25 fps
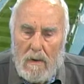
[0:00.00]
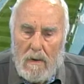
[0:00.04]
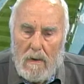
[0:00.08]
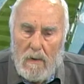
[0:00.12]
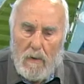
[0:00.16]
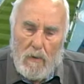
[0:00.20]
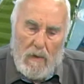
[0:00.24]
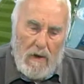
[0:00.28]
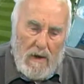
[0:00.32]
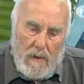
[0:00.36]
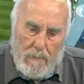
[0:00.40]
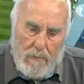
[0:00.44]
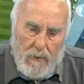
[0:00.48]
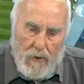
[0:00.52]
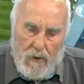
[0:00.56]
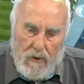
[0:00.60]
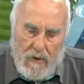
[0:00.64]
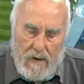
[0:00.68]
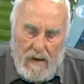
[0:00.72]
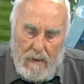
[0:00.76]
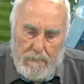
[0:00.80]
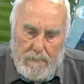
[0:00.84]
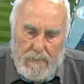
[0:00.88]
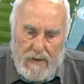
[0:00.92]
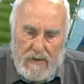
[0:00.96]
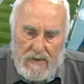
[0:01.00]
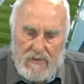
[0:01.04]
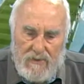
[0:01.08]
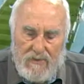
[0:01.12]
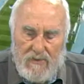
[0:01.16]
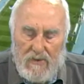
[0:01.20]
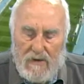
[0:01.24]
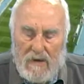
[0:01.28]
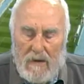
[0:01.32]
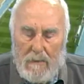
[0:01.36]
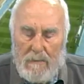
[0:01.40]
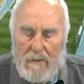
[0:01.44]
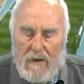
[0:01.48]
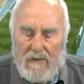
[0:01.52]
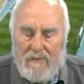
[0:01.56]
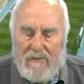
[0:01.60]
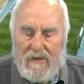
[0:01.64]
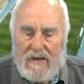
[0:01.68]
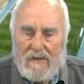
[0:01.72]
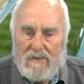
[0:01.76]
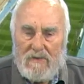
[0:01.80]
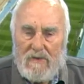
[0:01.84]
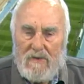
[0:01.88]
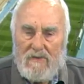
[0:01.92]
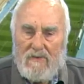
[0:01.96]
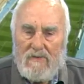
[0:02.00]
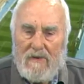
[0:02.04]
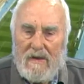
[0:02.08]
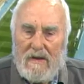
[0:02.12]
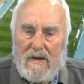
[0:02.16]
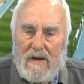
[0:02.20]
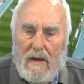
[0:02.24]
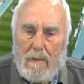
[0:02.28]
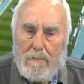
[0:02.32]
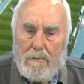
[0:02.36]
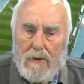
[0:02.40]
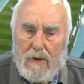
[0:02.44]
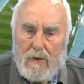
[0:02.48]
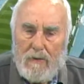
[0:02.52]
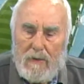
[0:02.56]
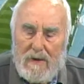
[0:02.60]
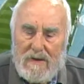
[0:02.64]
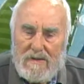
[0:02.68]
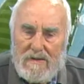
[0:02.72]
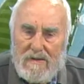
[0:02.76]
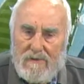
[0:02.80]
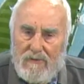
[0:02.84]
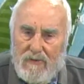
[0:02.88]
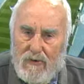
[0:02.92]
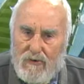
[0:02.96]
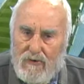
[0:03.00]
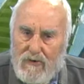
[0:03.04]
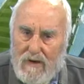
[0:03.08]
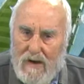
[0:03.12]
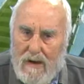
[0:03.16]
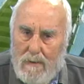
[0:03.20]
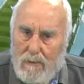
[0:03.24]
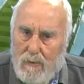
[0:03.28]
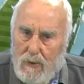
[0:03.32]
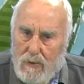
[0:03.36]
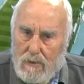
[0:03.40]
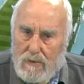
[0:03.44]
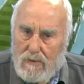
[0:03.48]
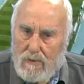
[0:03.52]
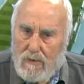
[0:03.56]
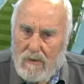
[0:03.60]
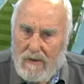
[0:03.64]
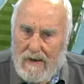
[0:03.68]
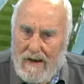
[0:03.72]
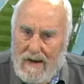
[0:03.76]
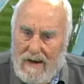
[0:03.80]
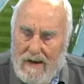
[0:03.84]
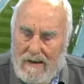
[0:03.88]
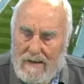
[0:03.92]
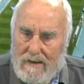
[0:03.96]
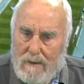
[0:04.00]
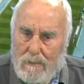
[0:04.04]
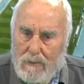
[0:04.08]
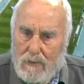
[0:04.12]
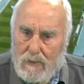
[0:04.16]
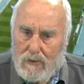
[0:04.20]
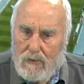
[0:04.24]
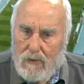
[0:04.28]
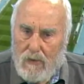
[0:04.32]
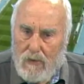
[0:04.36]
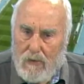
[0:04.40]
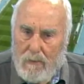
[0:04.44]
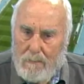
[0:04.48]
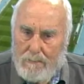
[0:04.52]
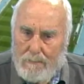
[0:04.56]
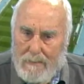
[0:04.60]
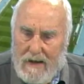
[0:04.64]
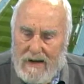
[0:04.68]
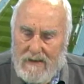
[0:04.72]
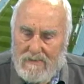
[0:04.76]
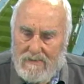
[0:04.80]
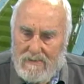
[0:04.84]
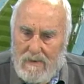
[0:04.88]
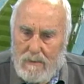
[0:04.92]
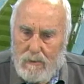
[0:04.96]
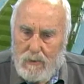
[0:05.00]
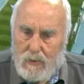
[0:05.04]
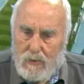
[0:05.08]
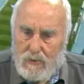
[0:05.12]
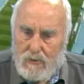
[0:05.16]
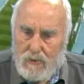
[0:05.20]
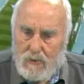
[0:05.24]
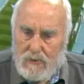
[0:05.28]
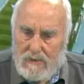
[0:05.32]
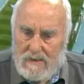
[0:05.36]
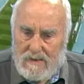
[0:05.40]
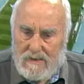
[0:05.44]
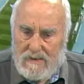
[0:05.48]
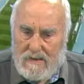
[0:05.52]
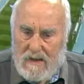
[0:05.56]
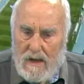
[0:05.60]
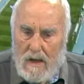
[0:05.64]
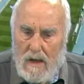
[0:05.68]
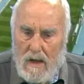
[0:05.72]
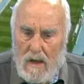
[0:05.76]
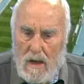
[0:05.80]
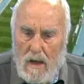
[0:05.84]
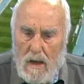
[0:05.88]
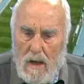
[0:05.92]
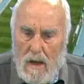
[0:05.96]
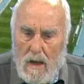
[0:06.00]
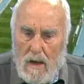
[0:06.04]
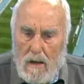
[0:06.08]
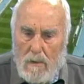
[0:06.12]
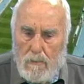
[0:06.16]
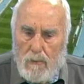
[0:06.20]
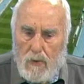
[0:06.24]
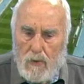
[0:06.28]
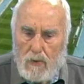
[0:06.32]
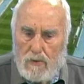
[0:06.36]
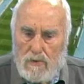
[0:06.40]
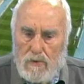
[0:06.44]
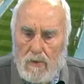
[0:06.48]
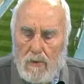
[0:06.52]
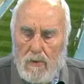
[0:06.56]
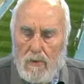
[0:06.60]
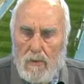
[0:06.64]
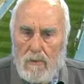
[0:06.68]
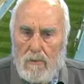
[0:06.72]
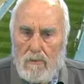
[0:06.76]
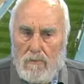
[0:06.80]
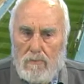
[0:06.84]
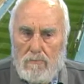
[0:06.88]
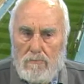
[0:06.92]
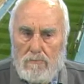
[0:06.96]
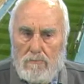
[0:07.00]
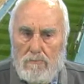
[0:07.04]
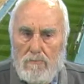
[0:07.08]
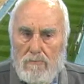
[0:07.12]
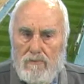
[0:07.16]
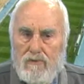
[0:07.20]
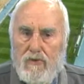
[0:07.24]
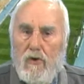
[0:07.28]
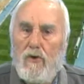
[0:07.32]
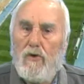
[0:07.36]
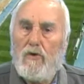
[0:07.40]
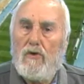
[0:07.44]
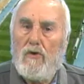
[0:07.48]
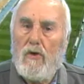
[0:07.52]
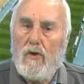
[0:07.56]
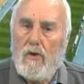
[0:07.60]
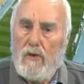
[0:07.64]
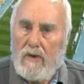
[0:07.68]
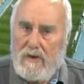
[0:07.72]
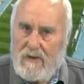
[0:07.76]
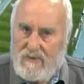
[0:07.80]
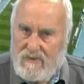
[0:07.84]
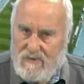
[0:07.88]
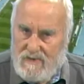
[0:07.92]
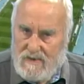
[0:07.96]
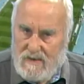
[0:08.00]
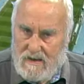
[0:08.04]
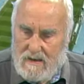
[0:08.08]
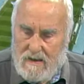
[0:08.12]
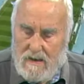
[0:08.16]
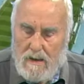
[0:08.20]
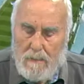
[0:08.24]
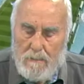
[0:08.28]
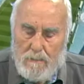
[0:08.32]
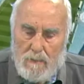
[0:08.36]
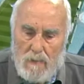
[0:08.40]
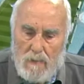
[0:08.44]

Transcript: quelle poche apparizioni che abbiamo fatto in Serie A, per una tifoseria molto calda, molto compatta, molto unita, molto folcloristica.